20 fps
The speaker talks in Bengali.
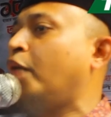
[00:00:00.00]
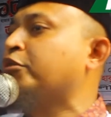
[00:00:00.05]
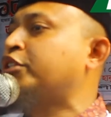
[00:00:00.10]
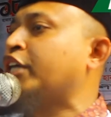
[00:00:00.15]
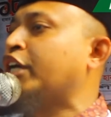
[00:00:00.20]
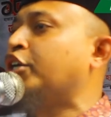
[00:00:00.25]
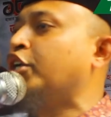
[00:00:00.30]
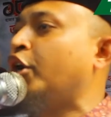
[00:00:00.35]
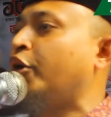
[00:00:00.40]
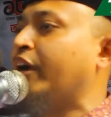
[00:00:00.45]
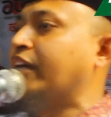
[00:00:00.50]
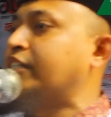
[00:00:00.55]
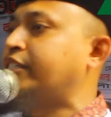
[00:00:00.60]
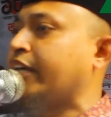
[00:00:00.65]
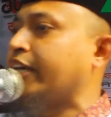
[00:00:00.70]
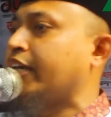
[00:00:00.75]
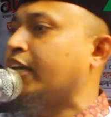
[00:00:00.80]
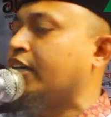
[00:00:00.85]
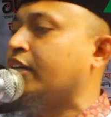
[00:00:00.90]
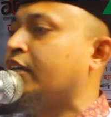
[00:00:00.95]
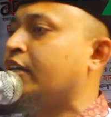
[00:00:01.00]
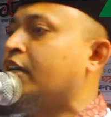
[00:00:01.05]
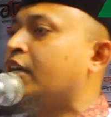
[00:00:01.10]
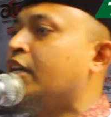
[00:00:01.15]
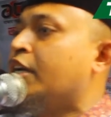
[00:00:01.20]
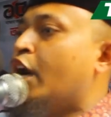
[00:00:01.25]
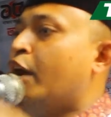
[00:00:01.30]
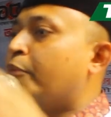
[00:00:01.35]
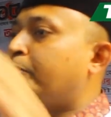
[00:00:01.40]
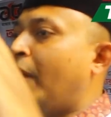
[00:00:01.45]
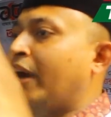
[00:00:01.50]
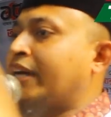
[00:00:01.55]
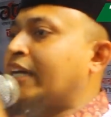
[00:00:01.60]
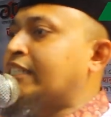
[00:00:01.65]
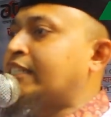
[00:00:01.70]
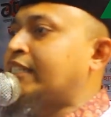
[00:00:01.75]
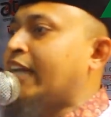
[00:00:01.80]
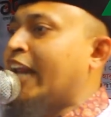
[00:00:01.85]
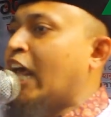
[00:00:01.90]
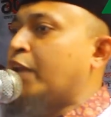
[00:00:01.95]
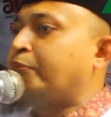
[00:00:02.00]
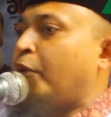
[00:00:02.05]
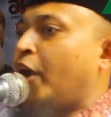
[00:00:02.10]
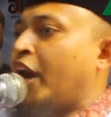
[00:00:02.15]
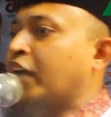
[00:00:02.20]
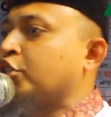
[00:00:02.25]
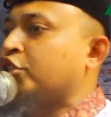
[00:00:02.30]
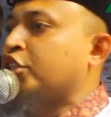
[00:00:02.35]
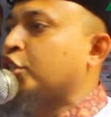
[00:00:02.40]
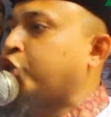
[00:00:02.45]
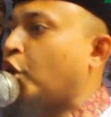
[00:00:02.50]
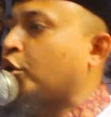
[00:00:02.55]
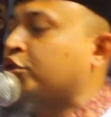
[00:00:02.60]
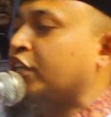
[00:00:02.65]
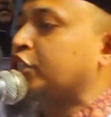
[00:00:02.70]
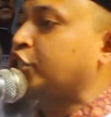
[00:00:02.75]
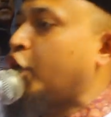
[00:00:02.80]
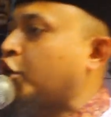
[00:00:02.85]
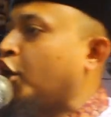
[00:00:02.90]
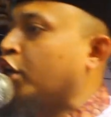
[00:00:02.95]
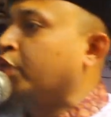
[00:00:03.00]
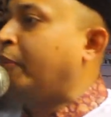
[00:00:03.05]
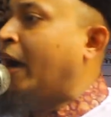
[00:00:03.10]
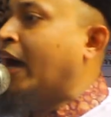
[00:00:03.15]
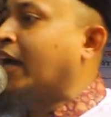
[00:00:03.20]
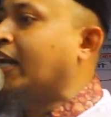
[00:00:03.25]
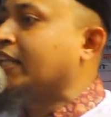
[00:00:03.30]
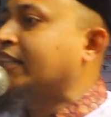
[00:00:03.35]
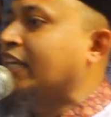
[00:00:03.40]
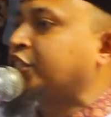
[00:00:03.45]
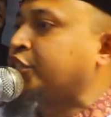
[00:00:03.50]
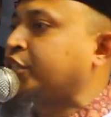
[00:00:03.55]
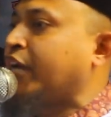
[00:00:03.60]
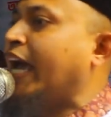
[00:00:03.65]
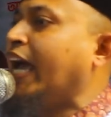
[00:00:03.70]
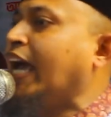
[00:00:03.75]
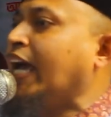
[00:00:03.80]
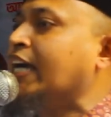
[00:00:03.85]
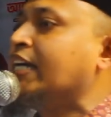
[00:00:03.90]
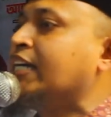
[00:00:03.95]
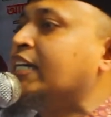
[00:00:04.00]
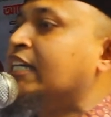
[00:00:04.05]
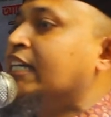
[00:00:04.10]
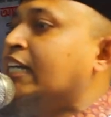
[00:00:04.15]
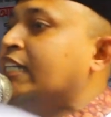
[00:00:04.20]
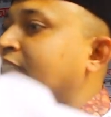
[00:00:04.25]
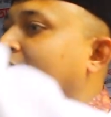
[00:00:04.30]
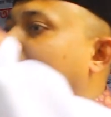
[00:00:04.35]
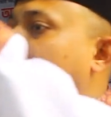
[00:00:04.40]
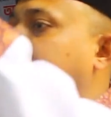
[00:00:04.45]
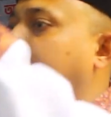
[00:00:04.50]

অবতীর্ণ হয়েছে পাকিস্তানের পরাজিত শক্তি যখন বাংলাদেশকে তারা